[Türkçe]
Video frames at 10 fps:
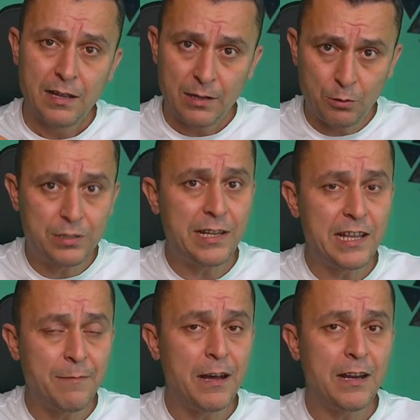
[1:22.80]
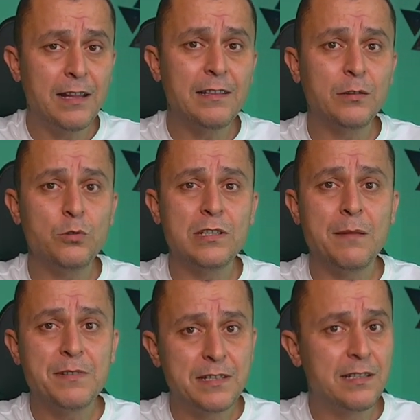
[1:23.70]
ÖSYM analitik
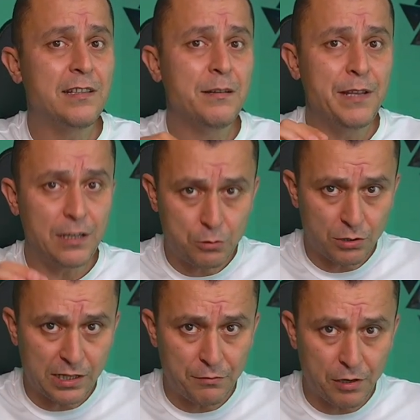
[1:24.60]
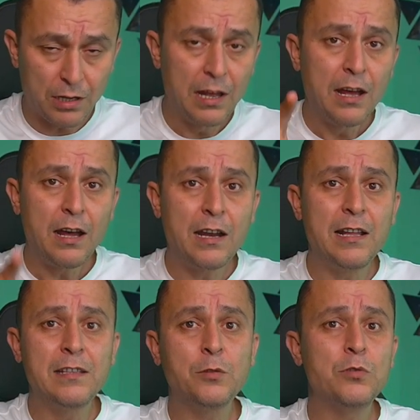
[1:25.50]
düzlem çizdirmeyi de çok seviyor
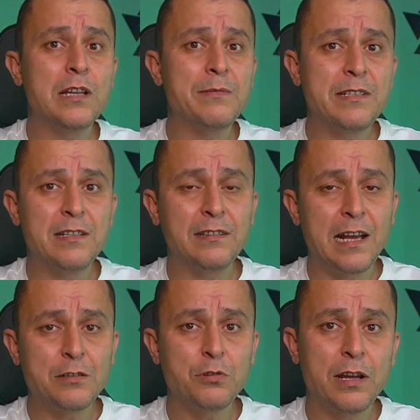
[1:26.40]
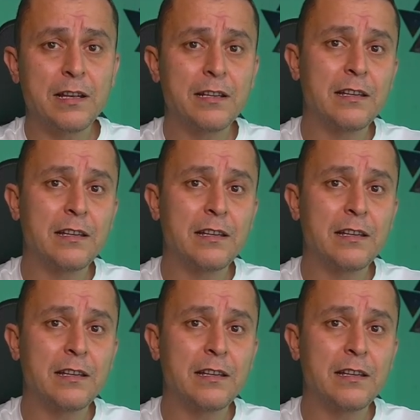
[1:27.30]
analitik düzlem çizdikten sonra